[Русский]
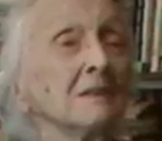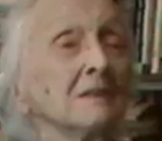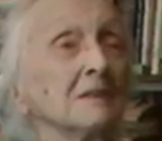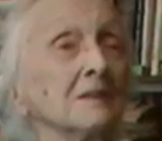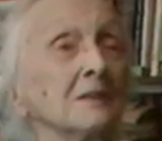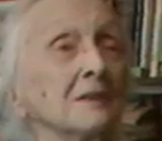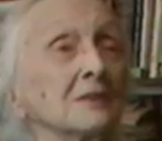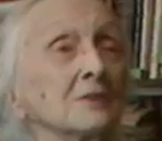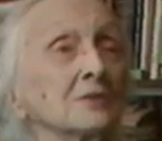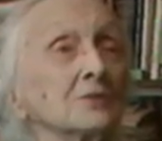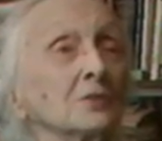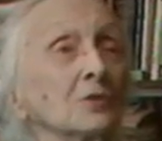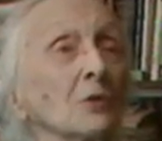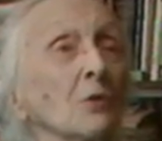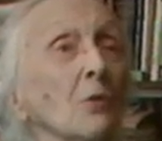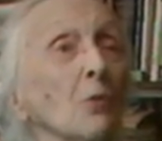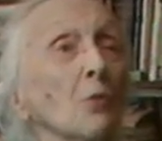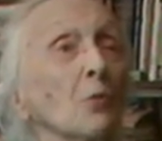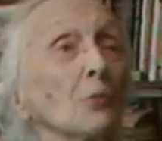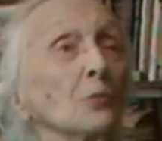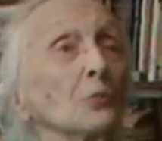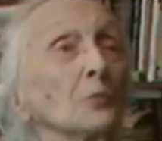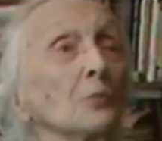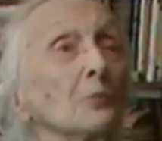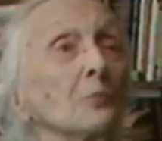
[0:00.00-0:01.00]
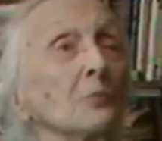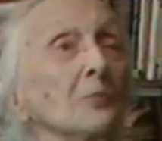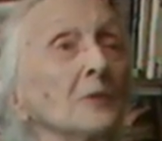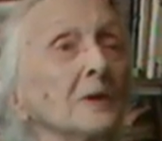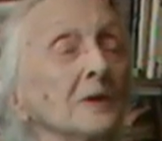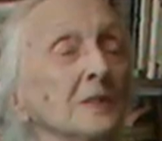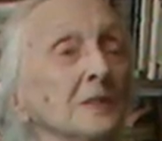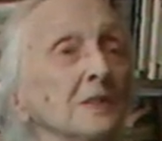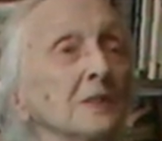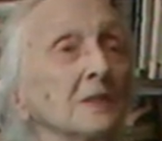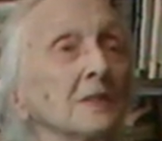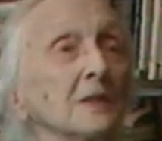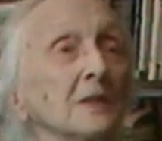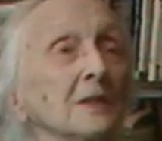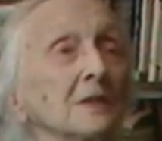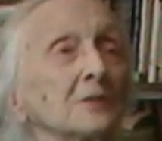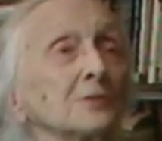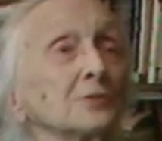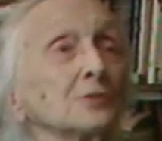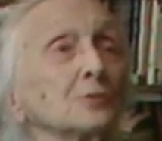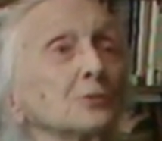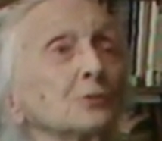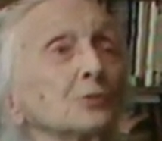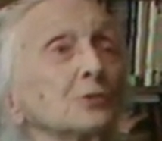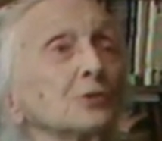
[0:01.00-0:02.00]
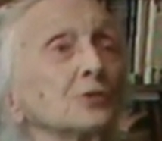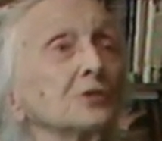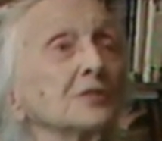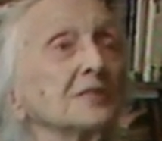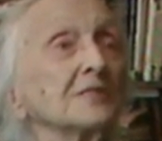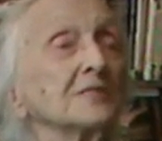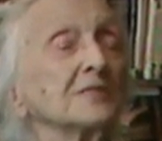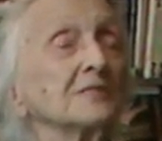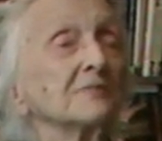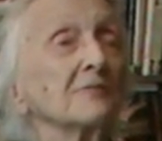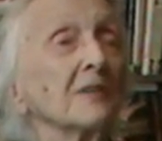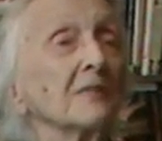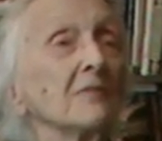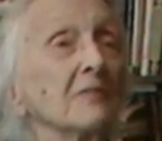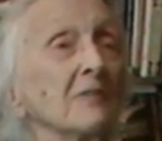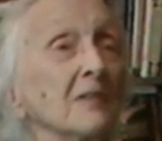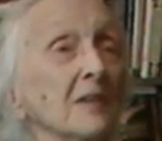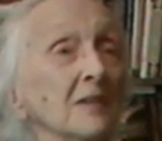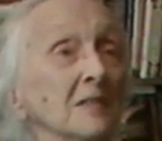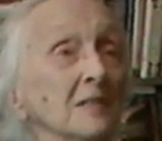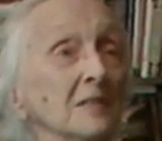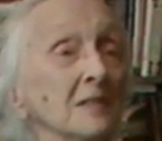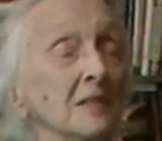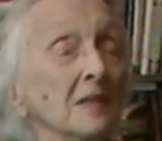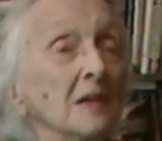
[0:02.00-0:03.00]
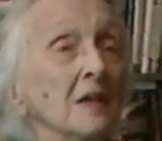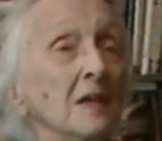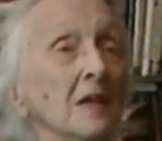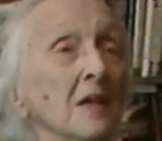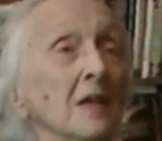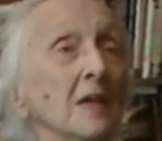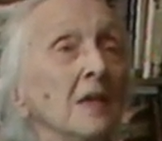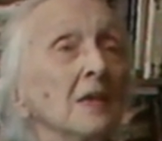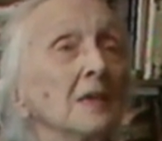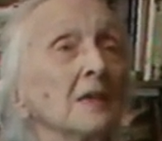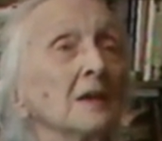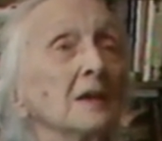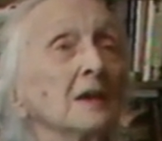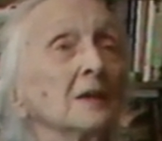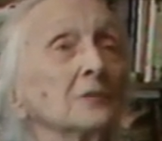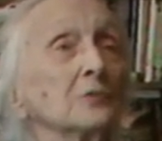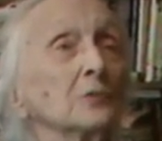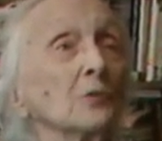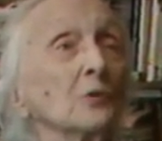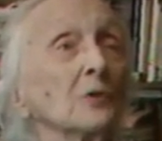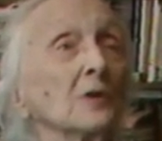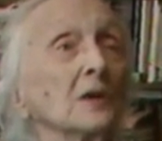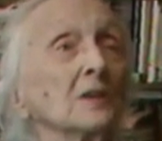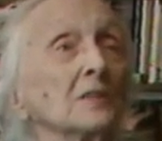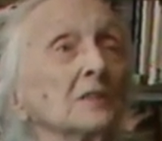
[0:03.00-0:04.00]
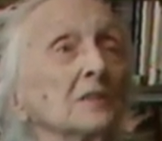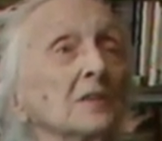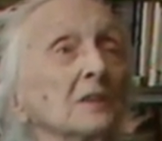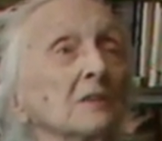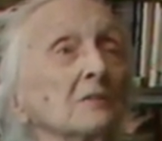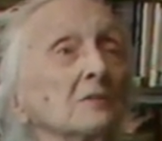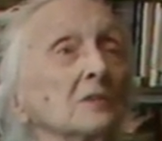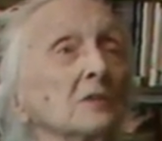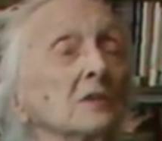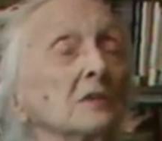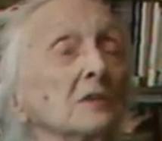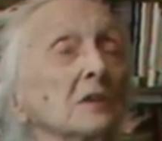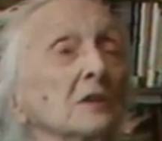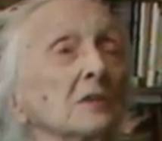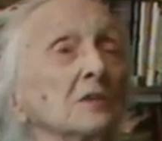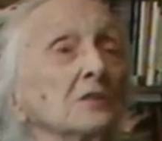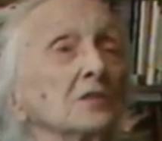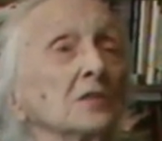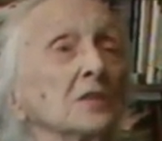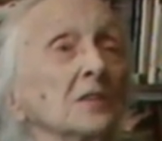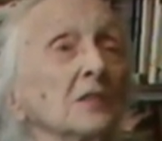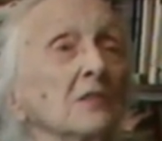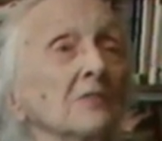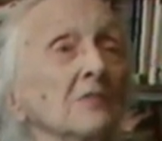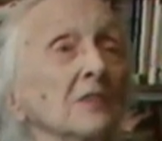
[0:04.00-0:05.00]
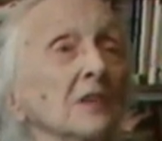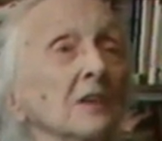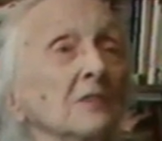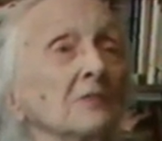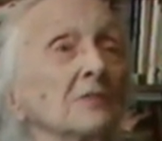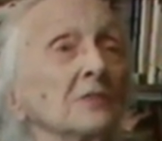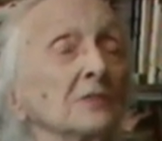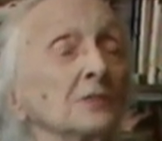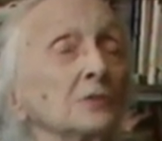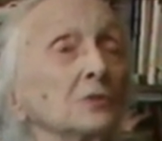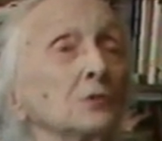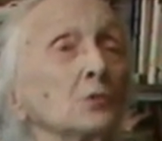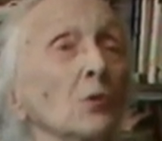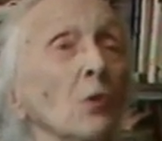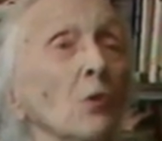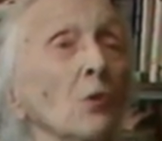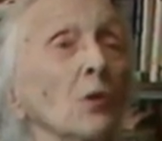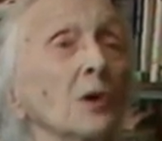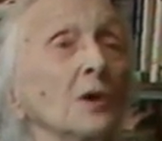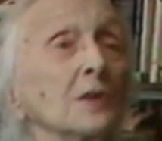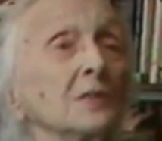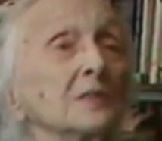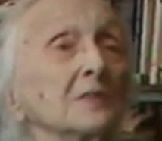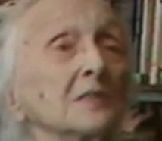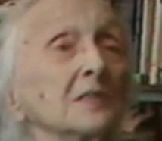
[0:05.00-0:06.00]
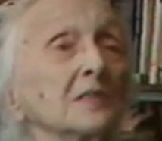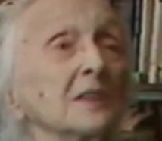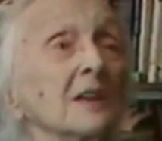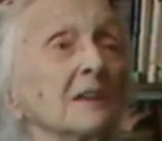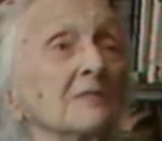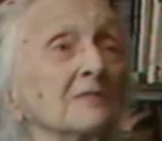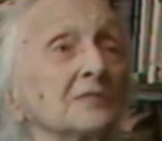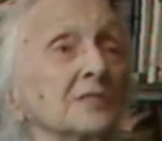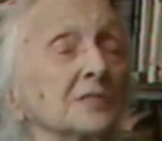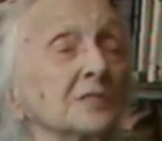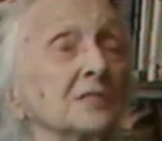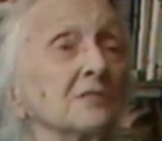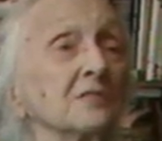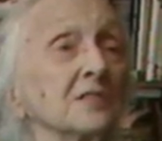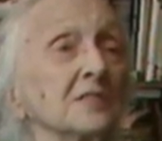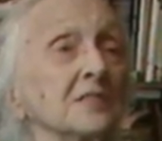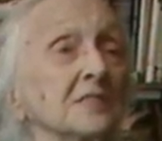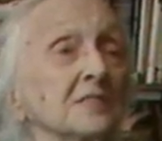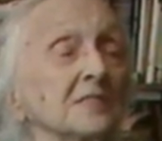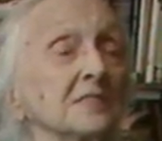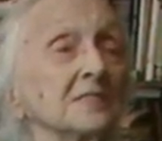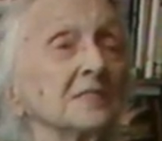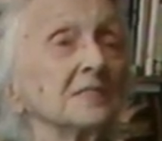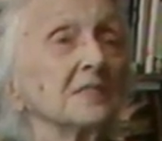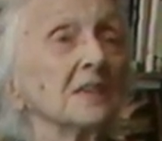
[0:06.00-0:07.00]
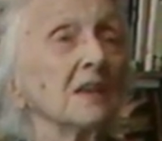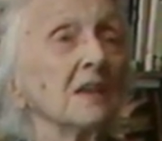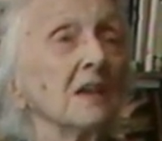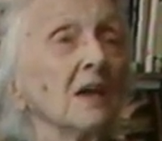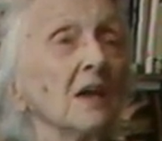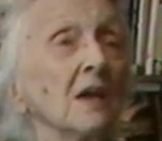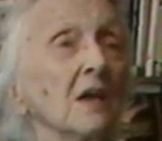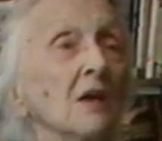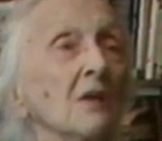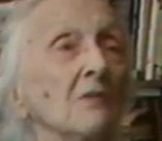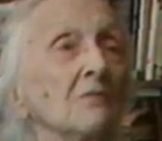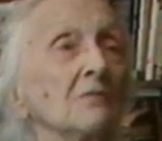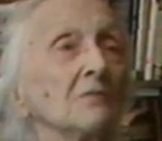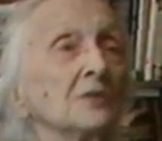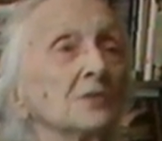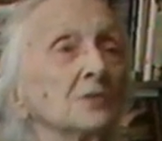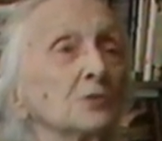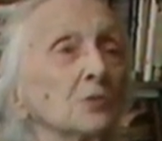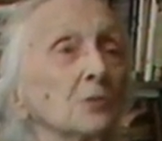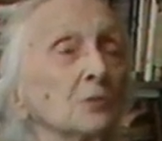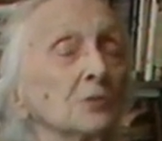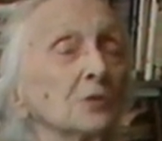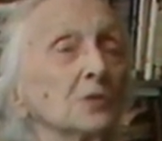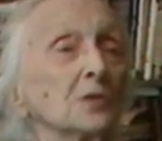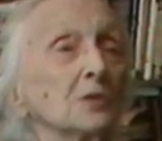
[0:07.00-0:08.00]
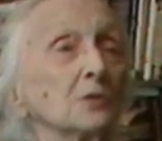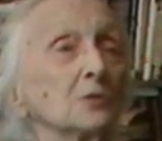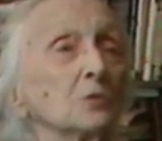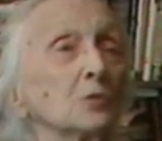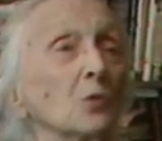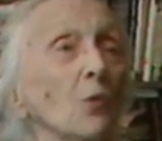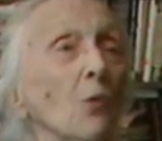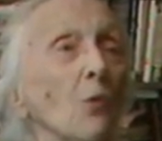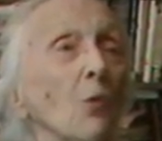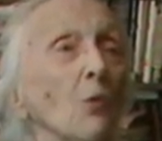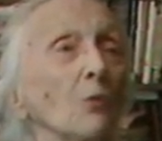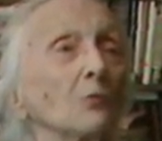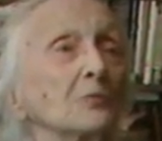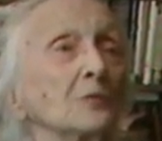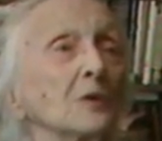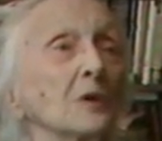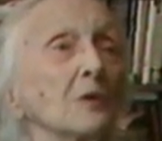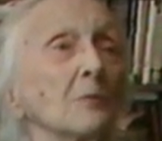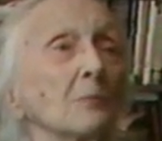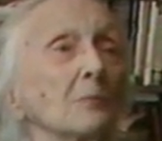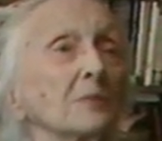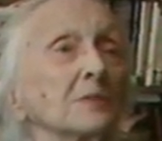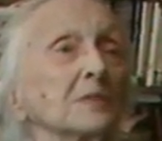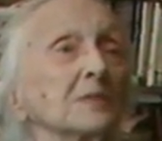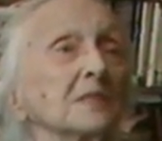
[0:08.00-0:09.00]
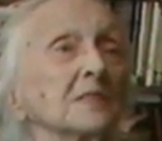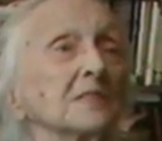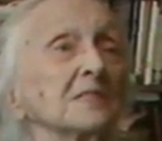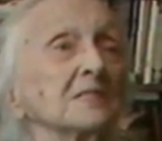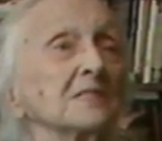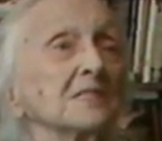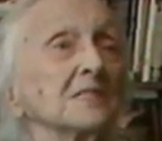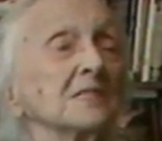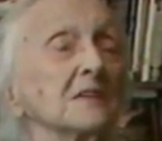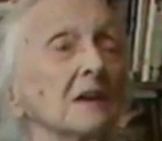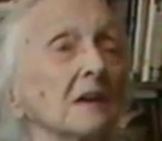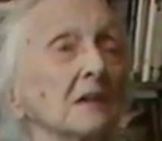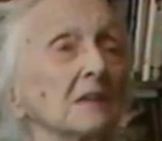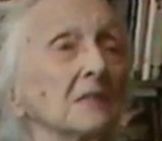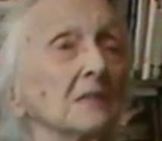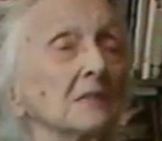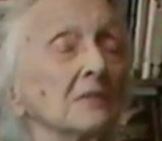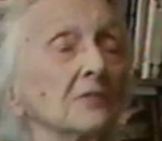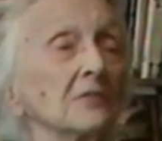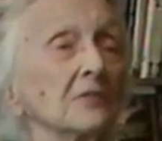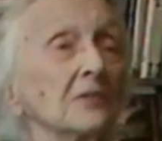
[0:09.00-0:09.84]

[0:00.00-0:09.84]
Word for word: что он был существовал, и который, это э, человек высокой нравственности, высоких духовных потенциалов.